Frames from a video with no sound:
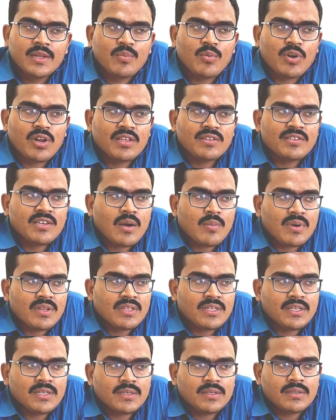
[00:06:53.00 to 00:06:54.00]
এরপর আসি
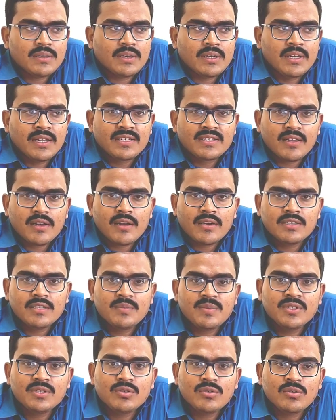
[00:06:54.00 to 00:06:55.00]
আমাদের
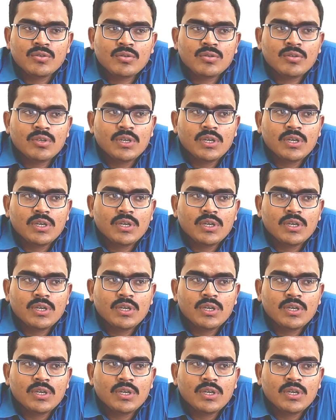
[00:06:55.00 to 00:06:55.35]
লেকচারারশিপের জন্য